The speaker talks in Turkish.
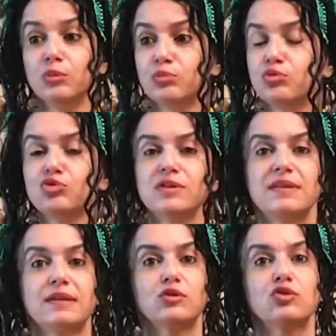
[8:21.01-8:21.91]
Burada
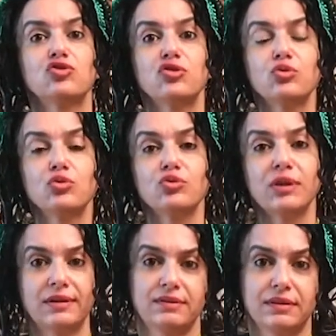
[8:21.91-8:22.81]
teknolojik
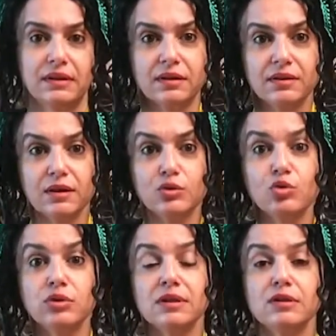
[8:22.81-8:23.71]
ürünler ne kadar
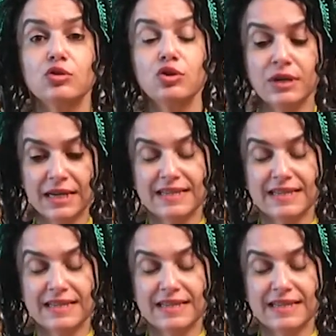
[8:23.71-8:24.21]
kullanılıyor?